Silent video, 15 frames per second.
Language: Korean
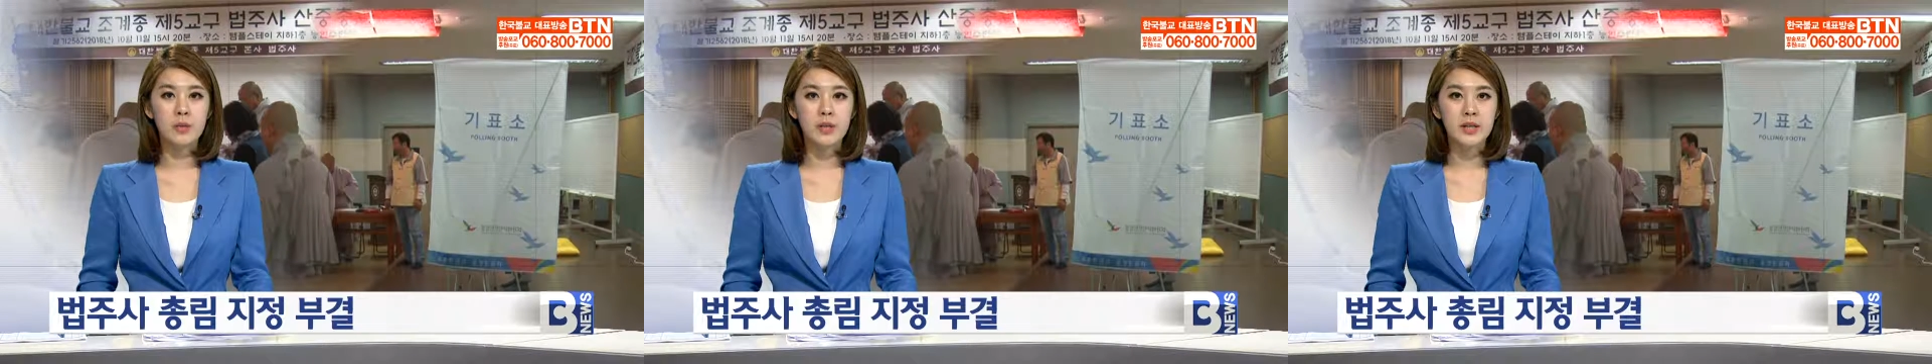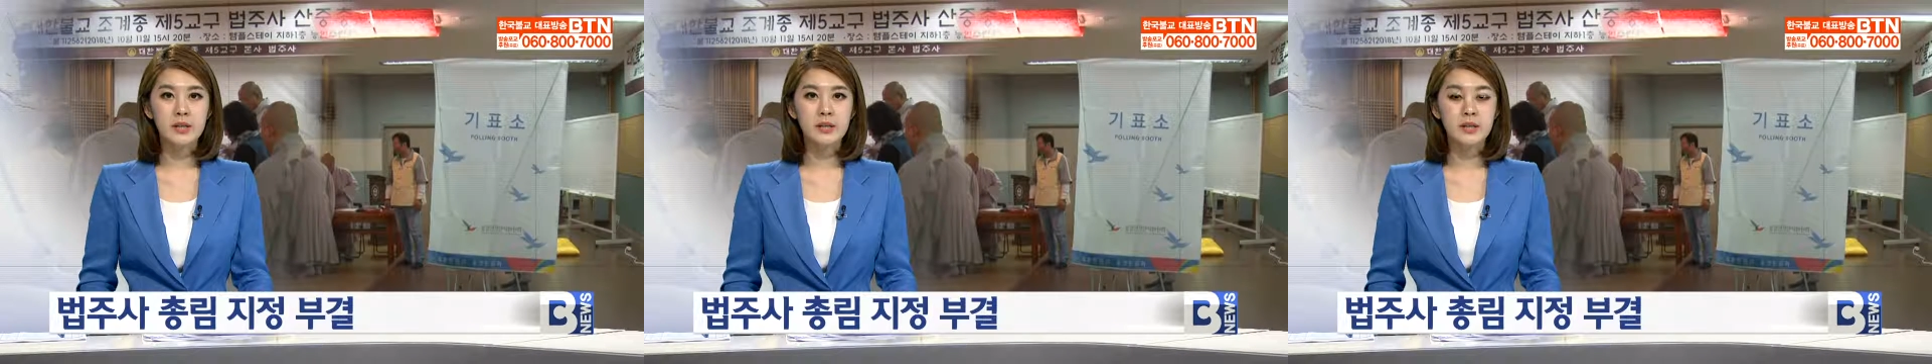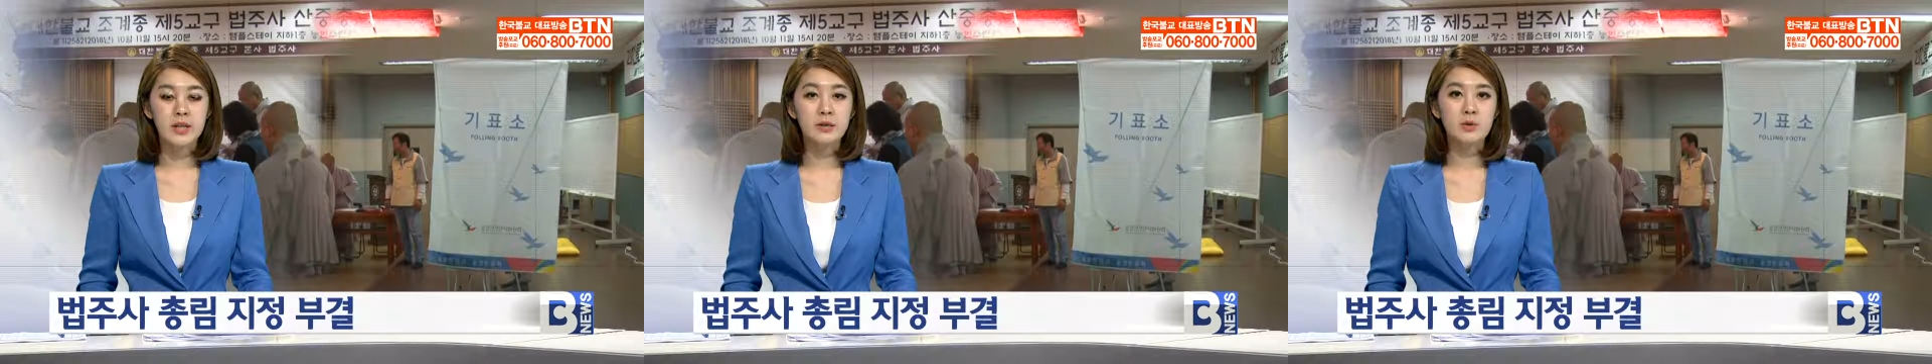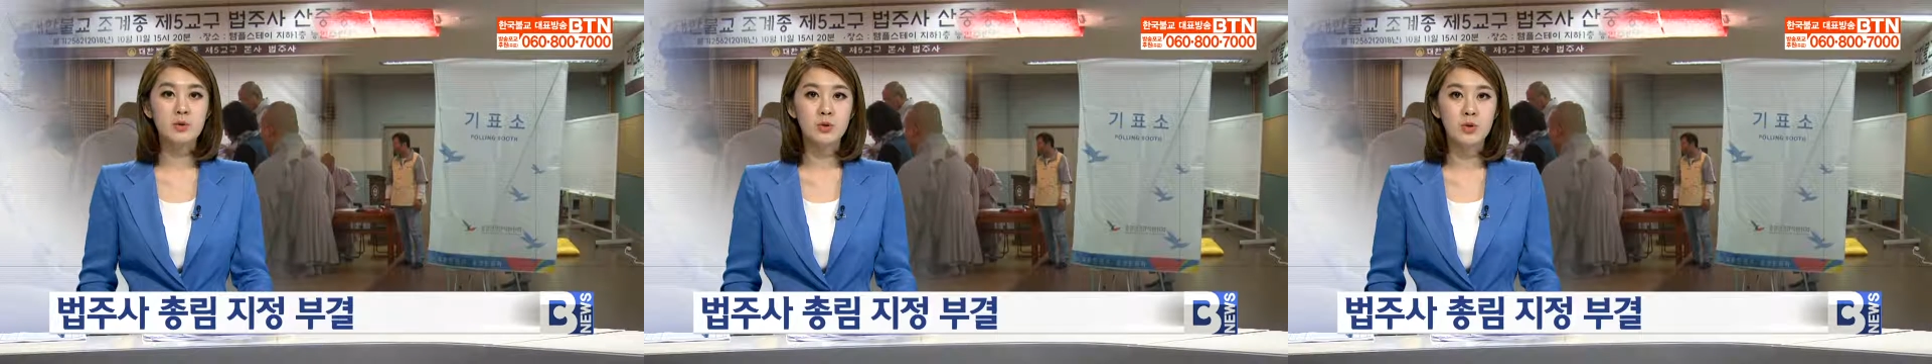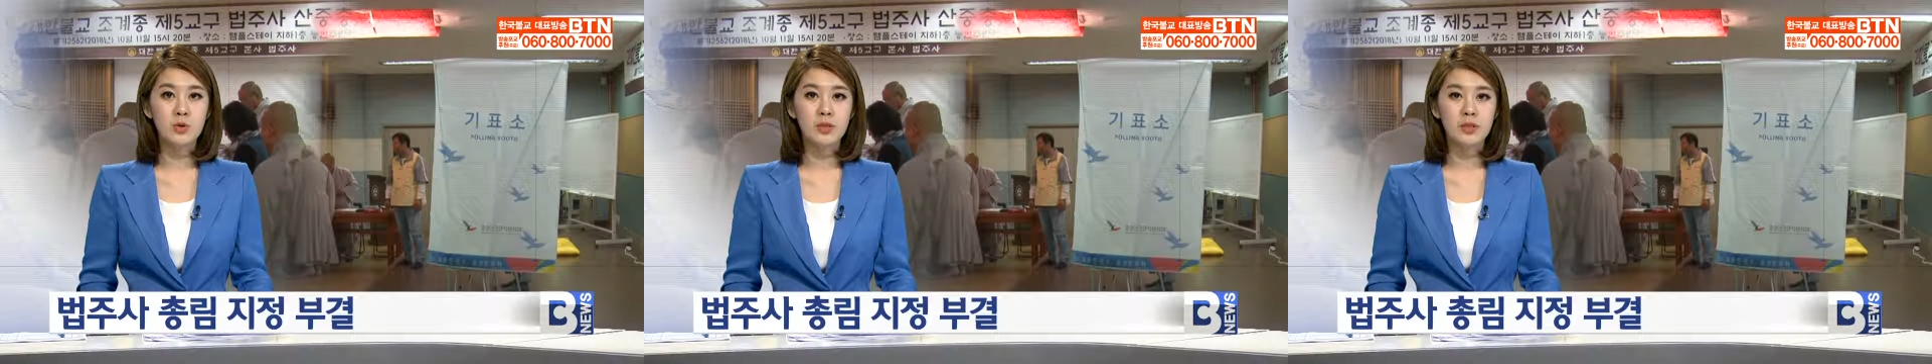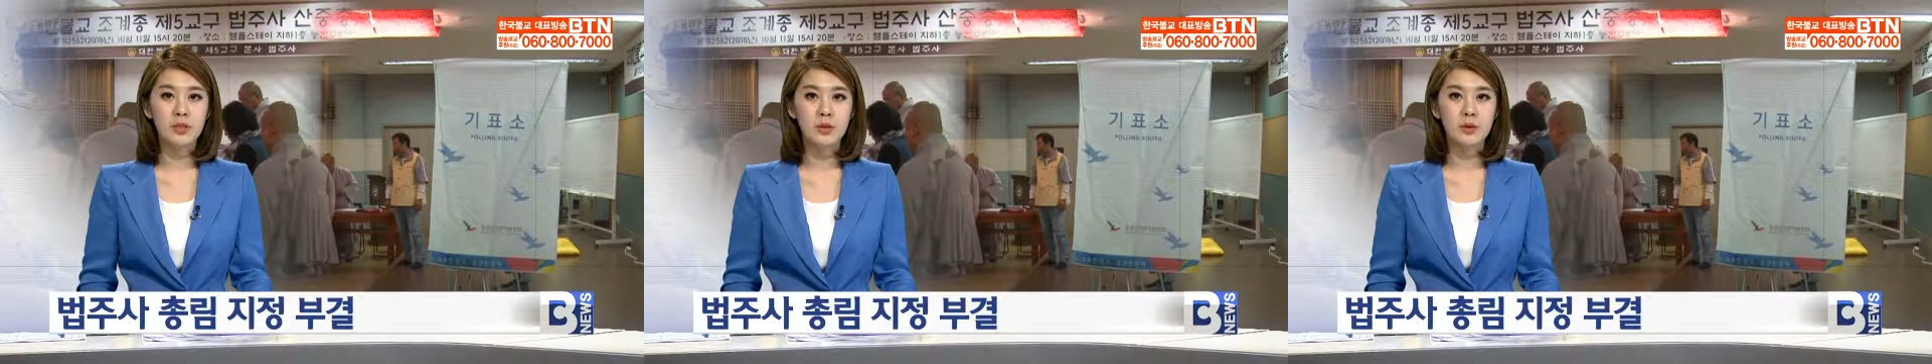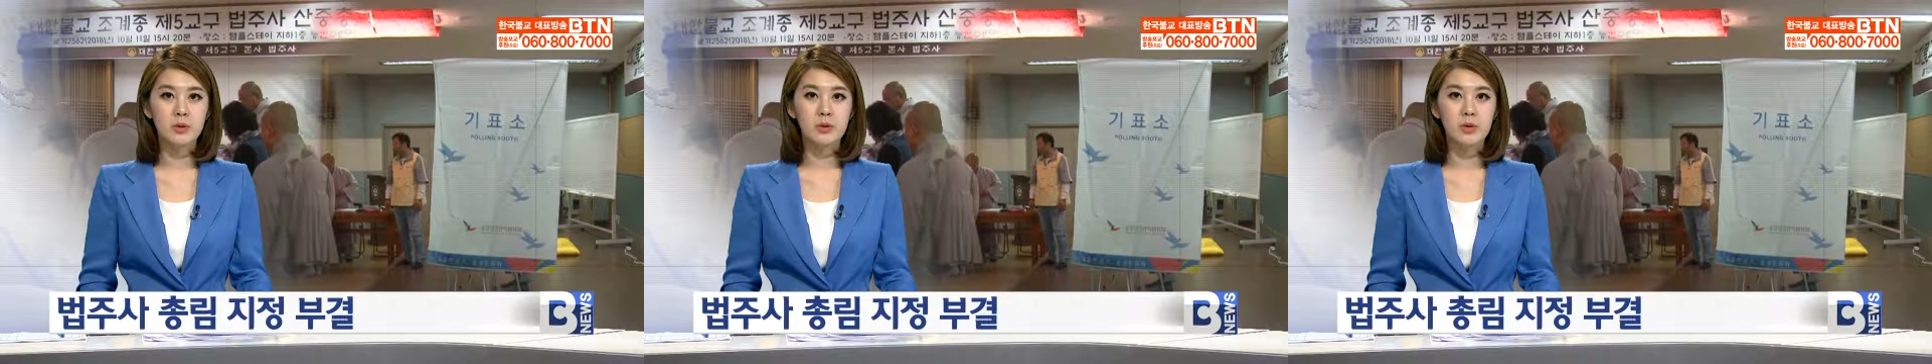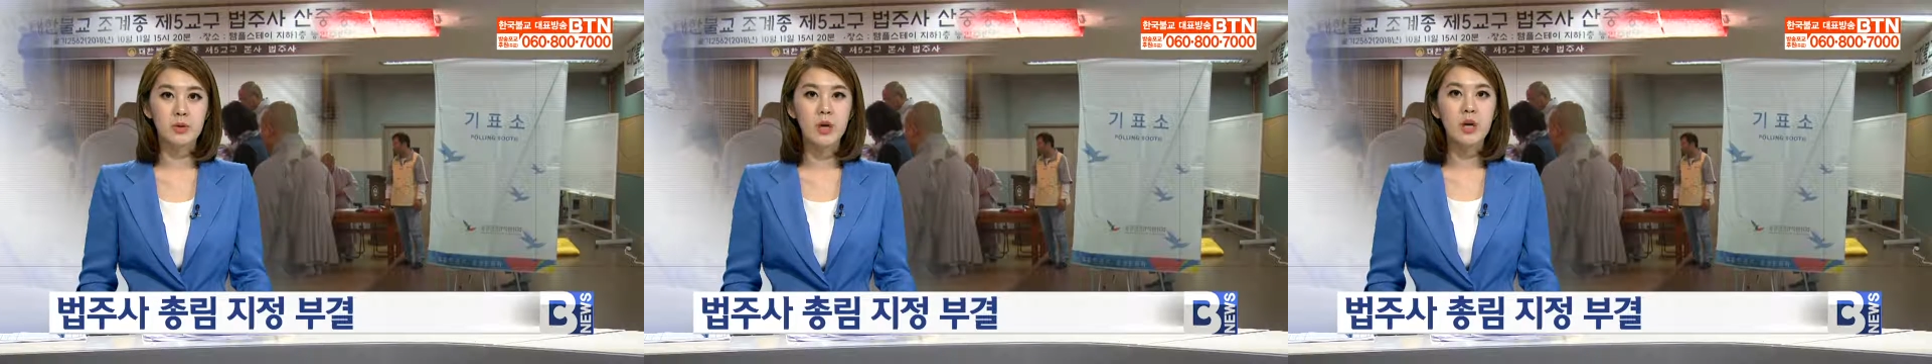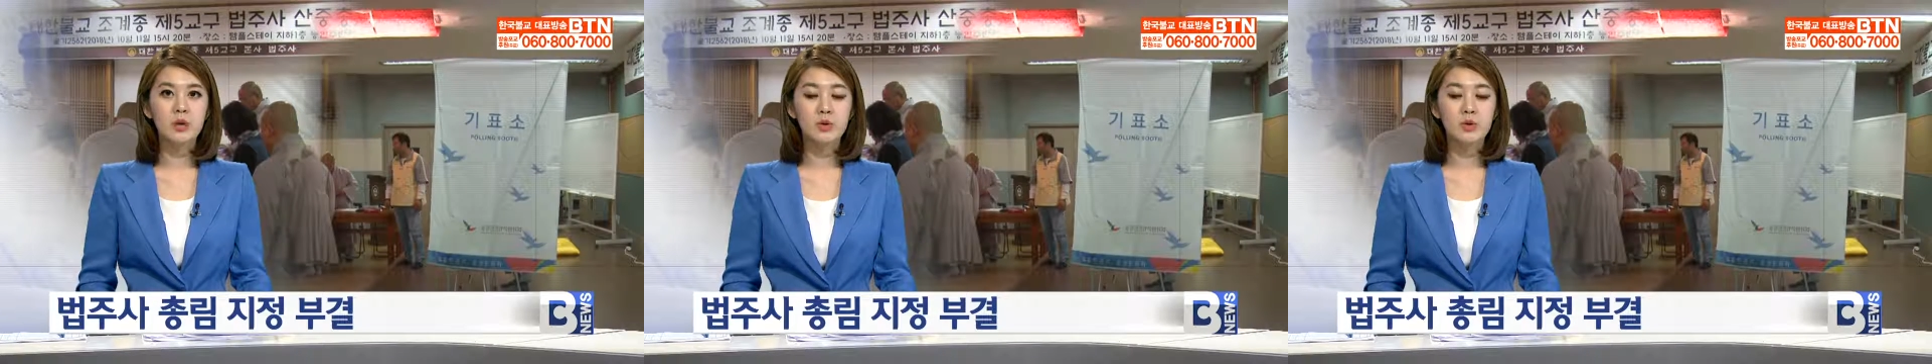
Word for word: 위한 산중총회를 열고